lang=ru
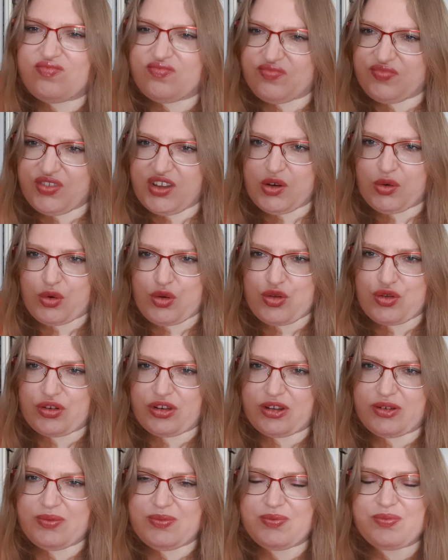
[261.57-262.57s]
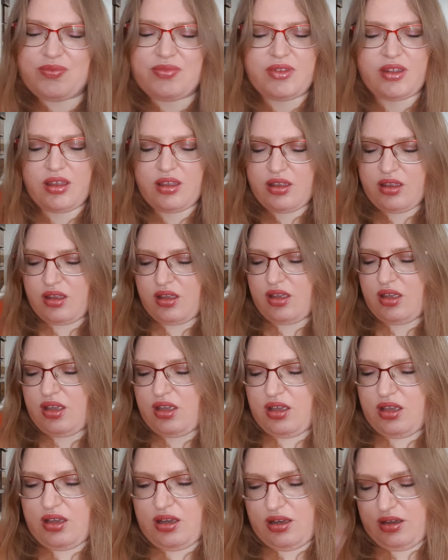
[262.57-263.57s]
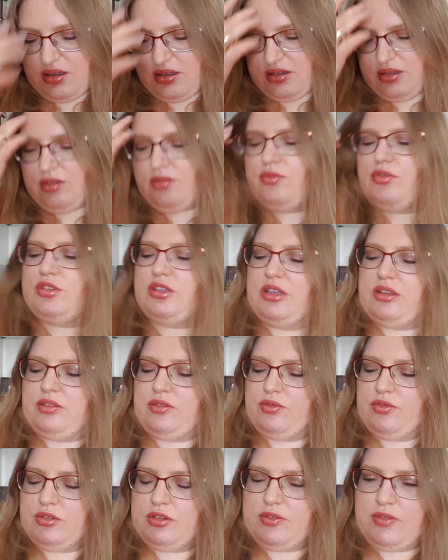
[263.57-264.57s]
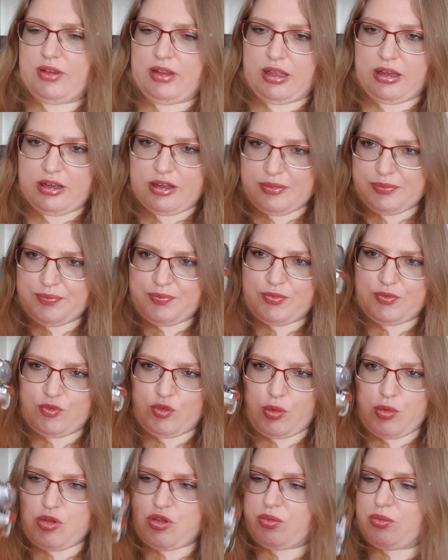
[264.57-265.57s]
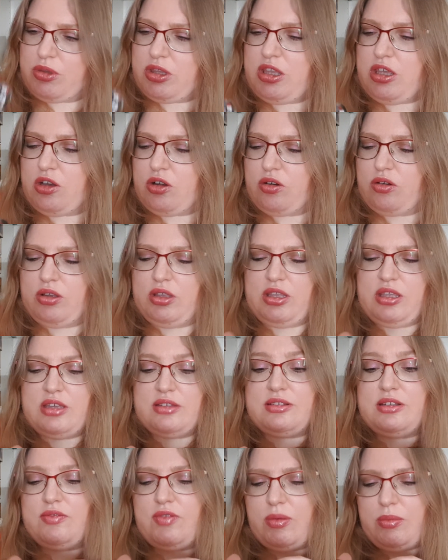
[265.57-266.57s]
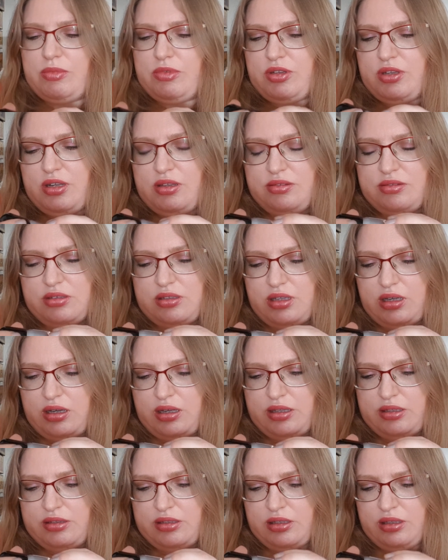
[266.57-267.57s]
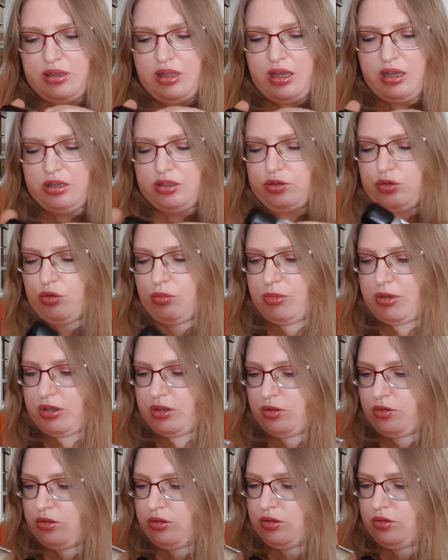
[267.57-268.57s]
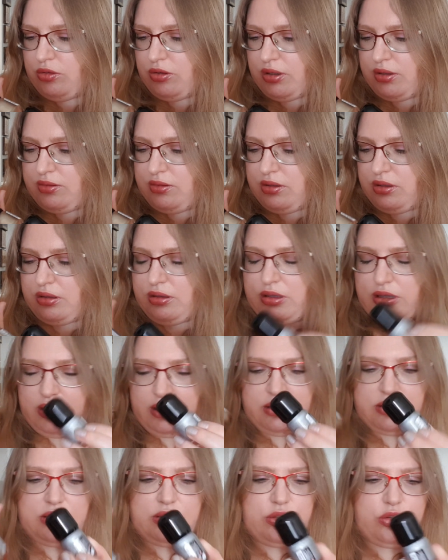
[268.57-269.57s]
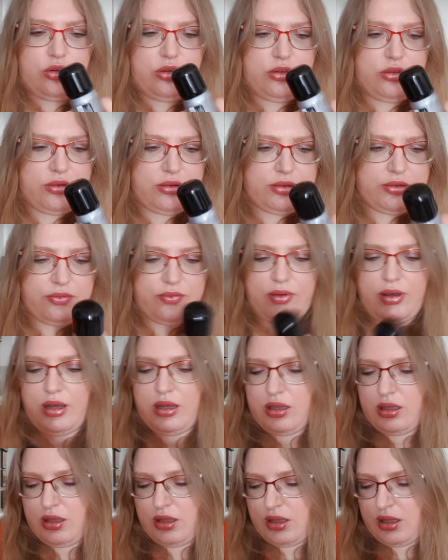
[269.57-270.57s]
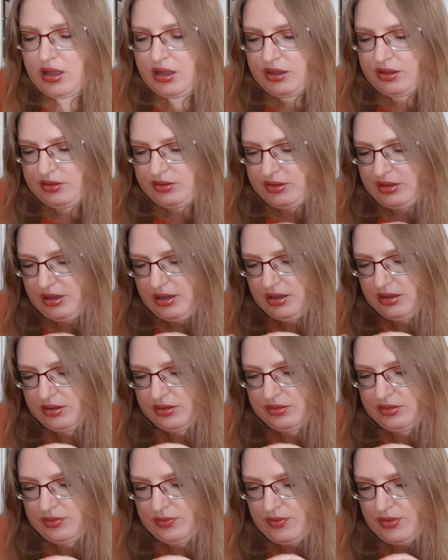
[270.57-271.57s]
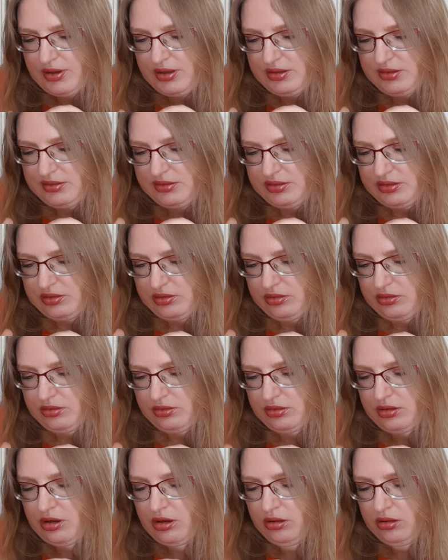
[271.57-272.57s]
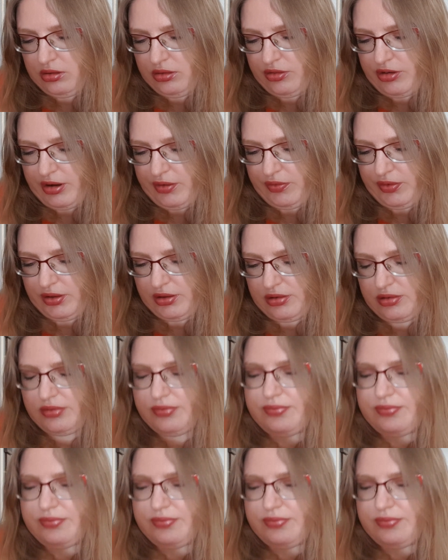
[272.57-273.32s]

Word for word: не очень, да? Э, вот эти вот два лака. В общем, Кико. И если вам интересно, да, это лак номер 001 и это 002. Серия называется Holographic.